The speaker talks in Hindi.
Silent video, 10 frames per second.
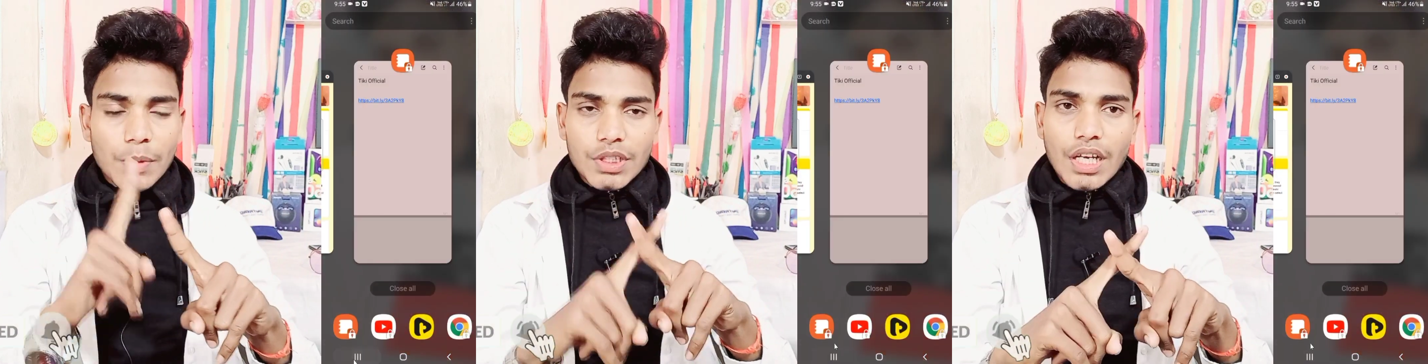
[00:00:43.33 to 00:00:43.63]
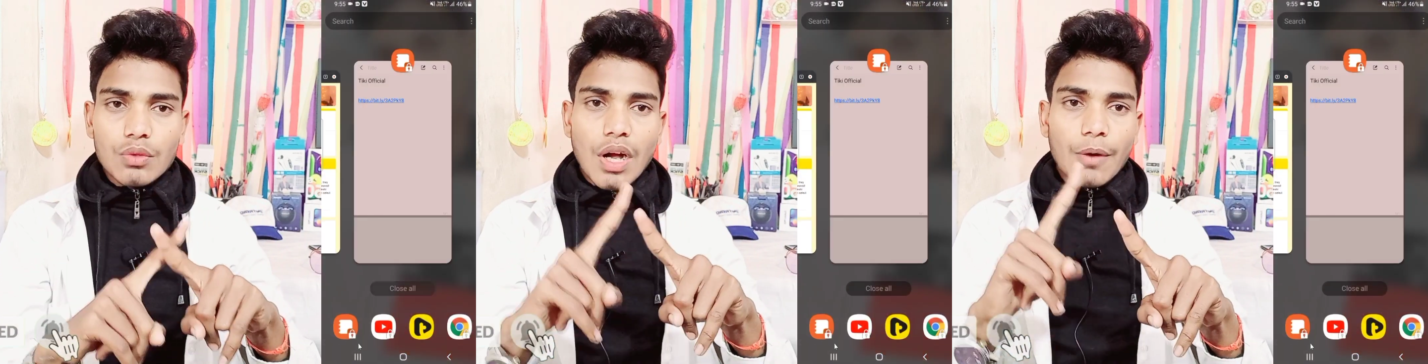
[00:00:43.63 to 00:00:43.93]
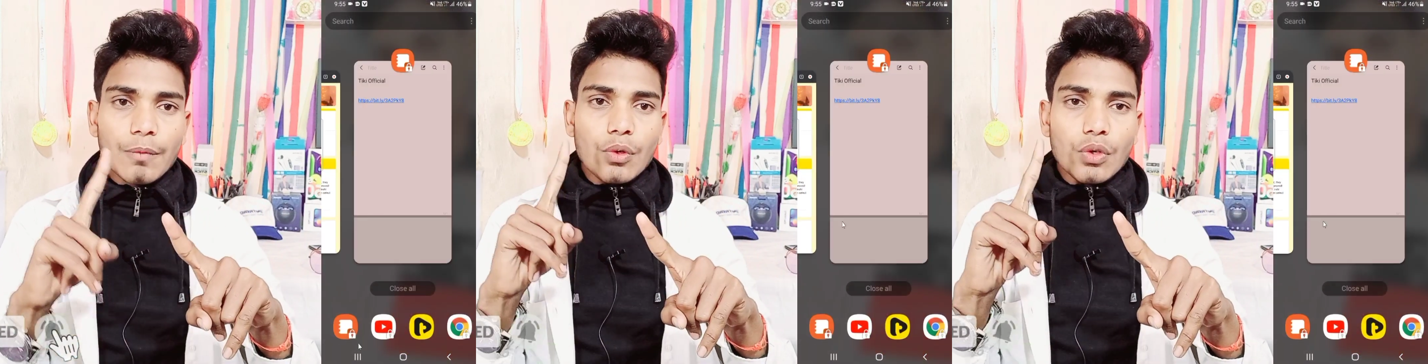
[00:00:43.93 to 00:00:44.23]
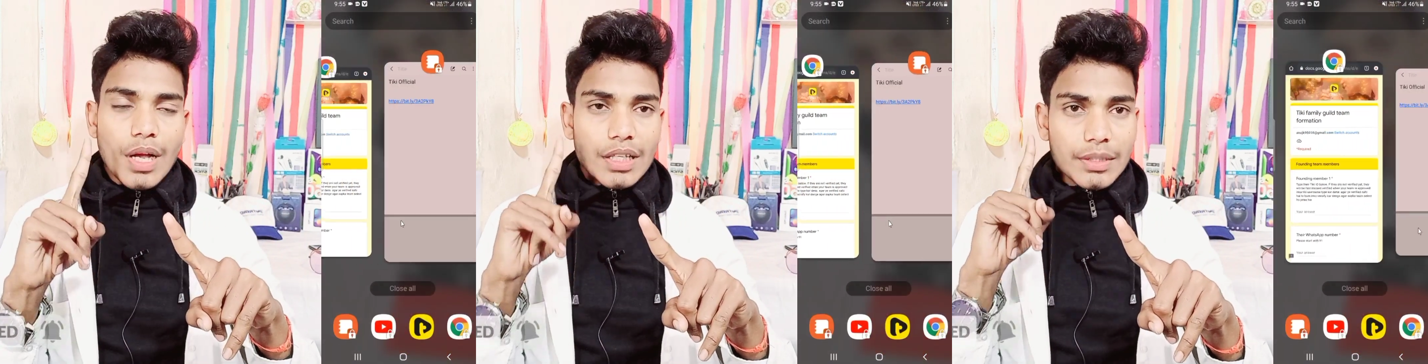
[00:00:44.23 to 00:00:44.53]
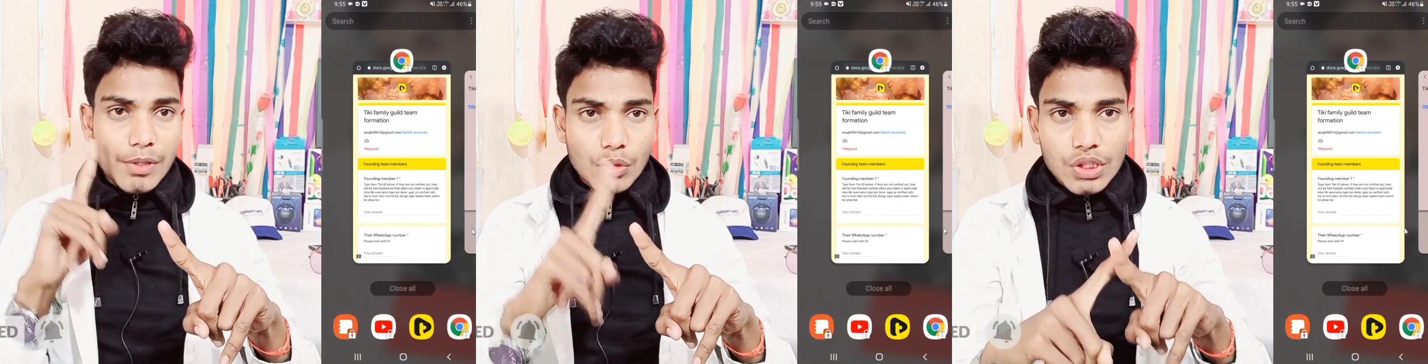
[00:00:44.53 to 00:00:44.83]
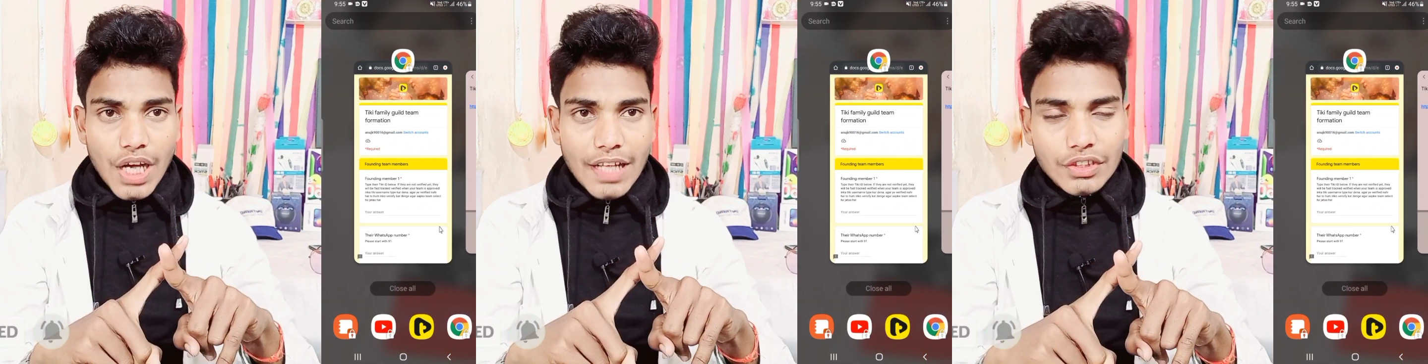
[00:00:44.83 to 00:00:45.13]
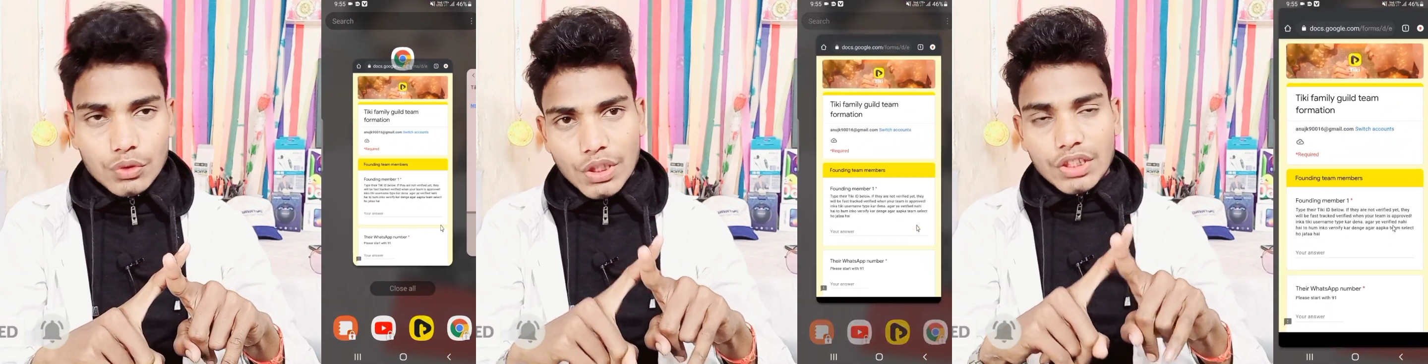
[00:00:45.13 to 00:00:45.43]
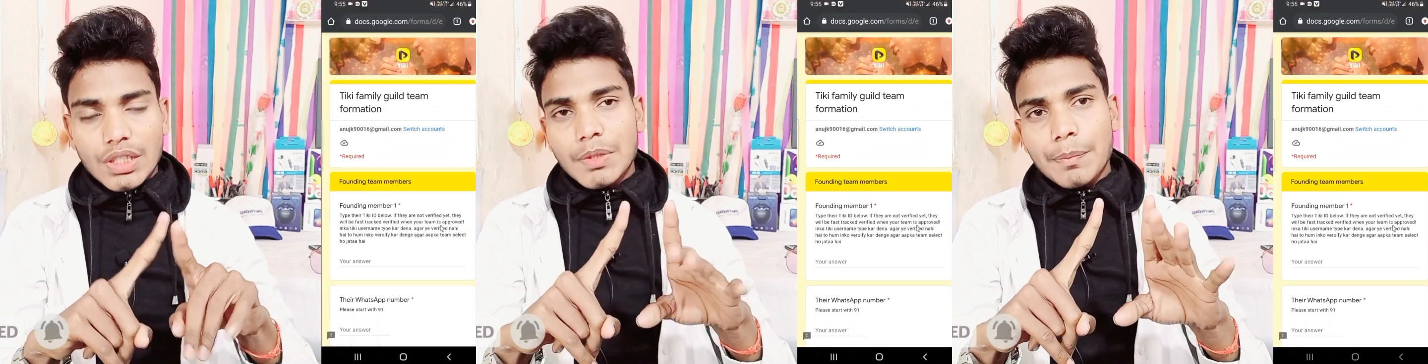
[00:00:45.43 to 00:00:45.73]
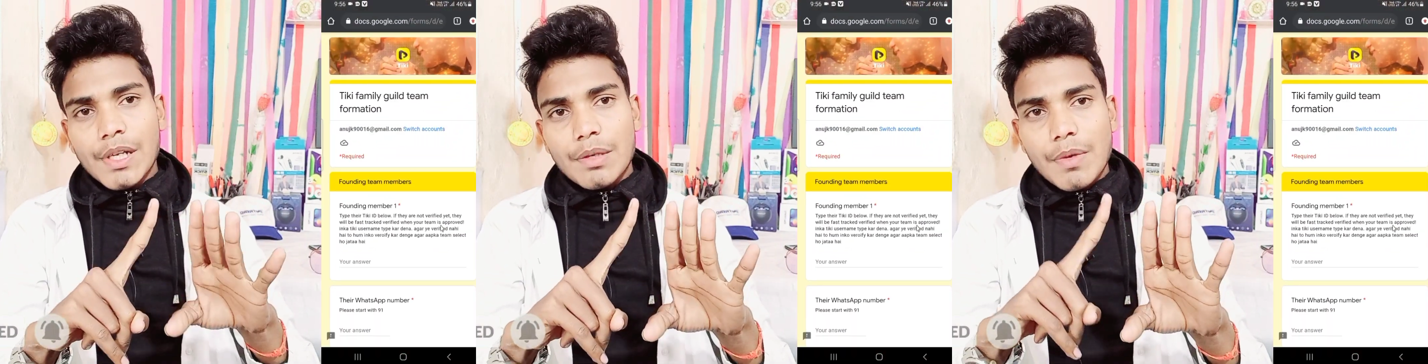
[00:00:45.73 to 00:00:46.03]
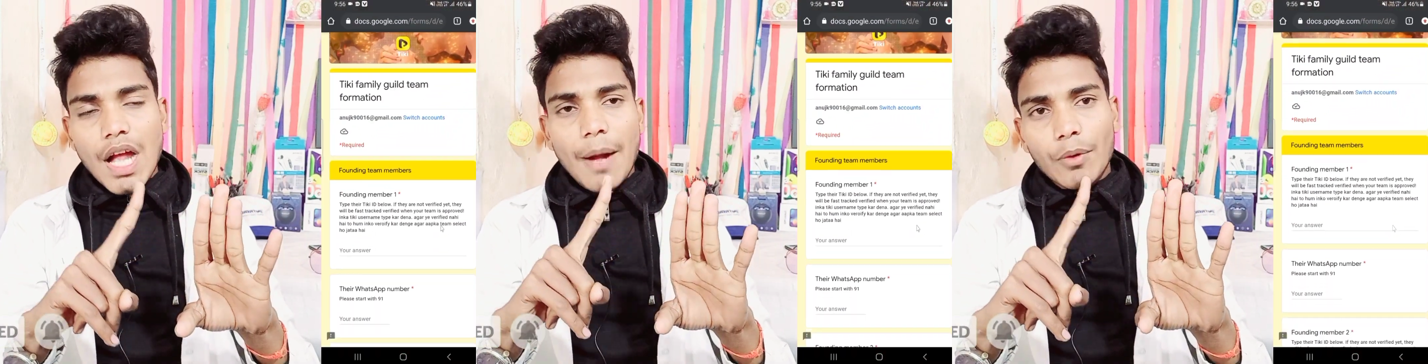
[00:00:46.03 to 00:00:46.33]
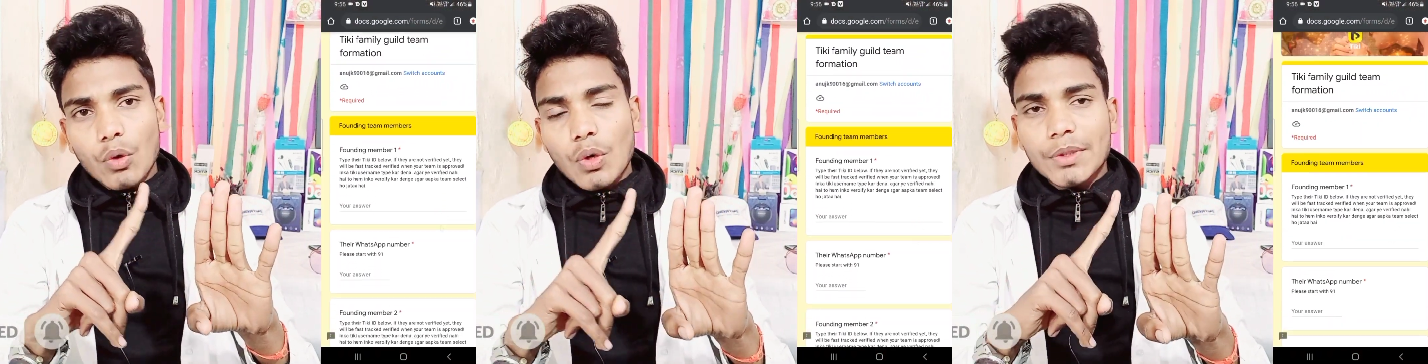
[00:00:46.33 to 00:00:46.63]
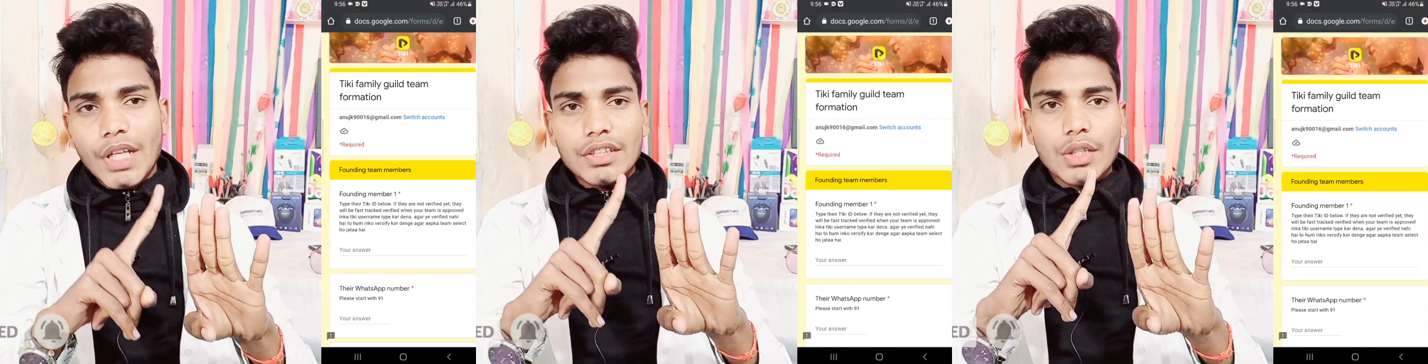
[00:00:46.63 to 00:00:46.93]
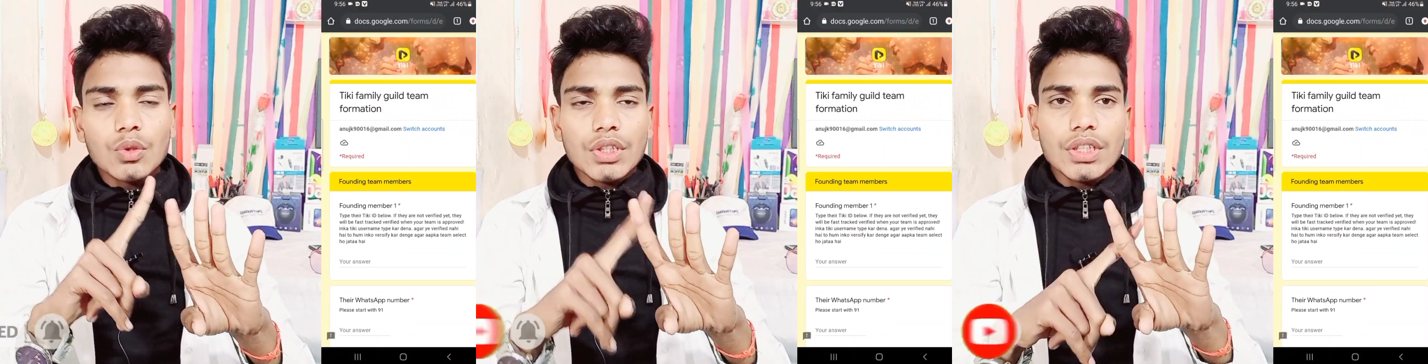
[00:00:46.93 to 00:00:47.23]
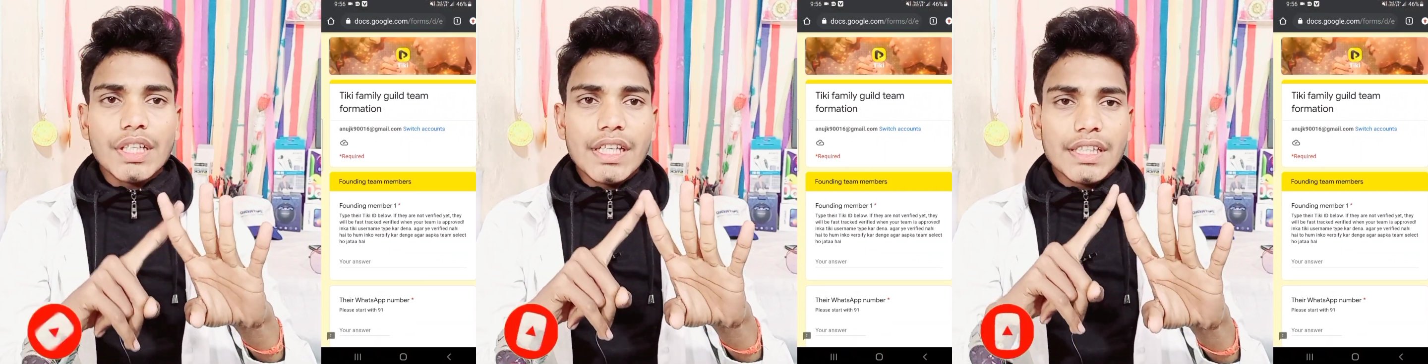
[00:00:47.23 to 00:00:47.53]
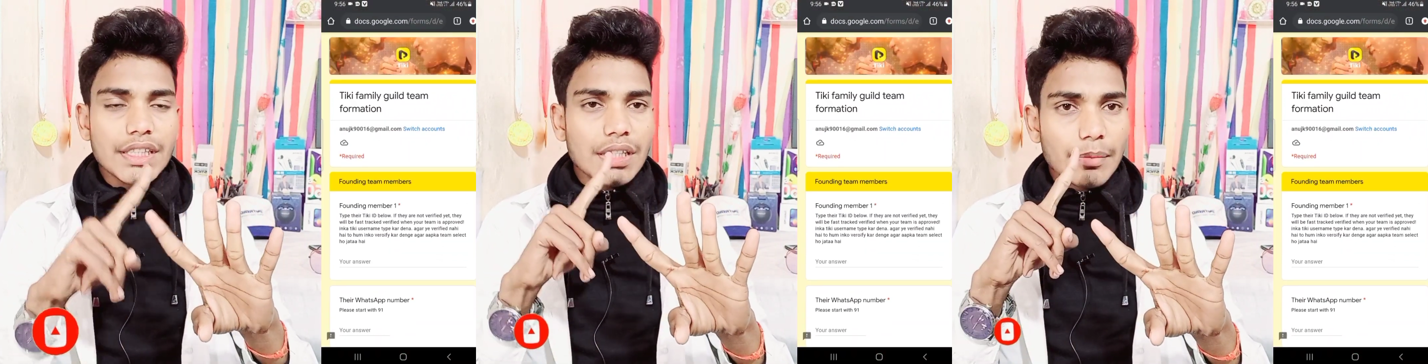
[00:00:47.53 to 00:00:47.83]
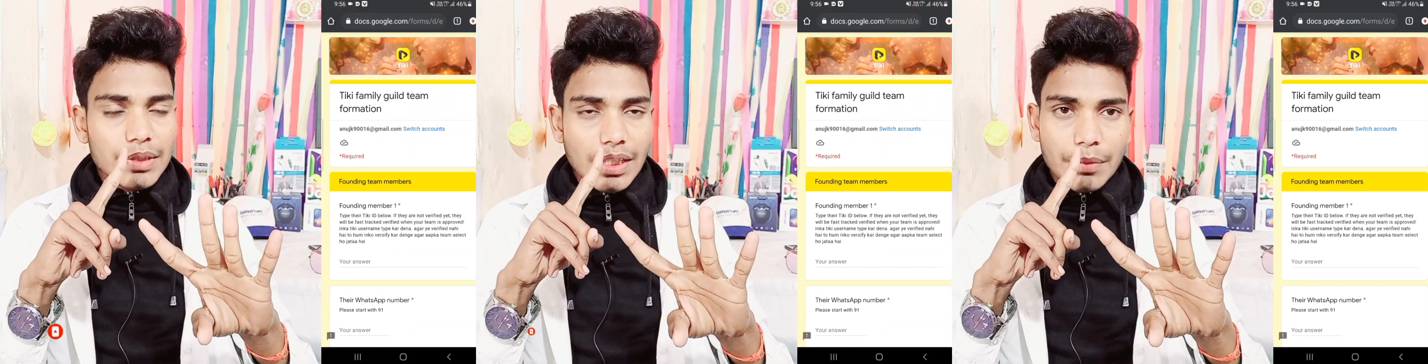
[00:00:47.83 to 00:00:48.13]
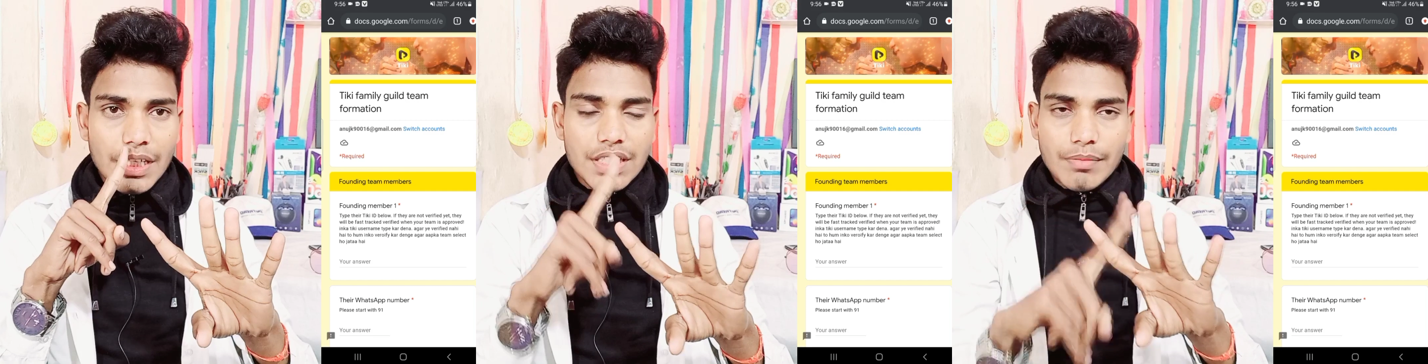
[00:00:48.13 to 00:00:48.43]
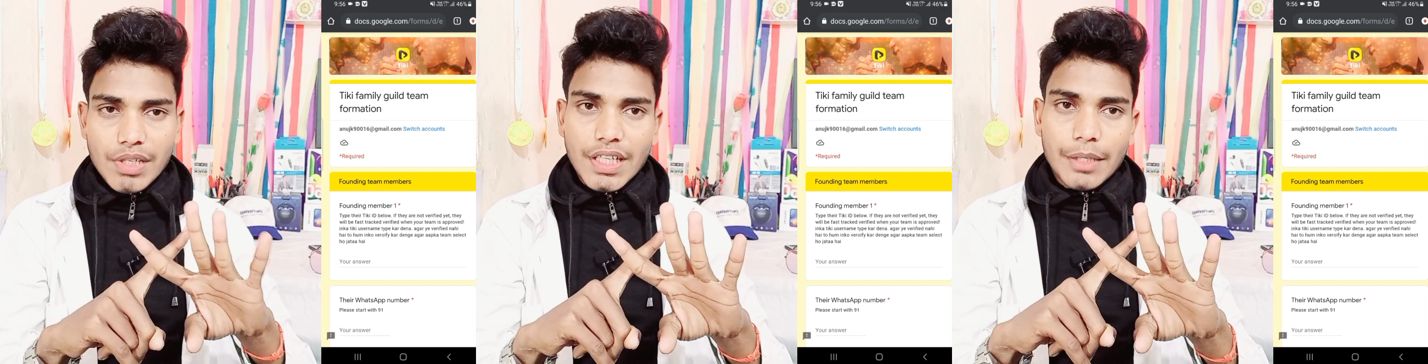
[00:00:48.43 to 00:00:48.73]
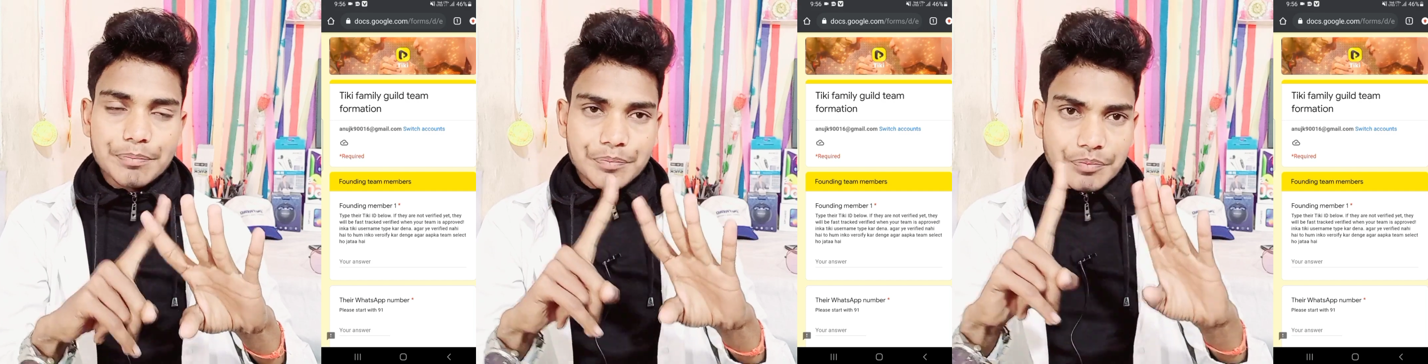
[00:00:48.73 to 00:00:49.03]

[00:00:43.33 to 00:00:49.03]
बता रहा हूँ आप लोग बिल्कुल ध्यान से सुनिए सबसे पहले मैं आप लोगों को बताता हूँ कि ग्रेड टिक का मतलब कैसे मिलेगा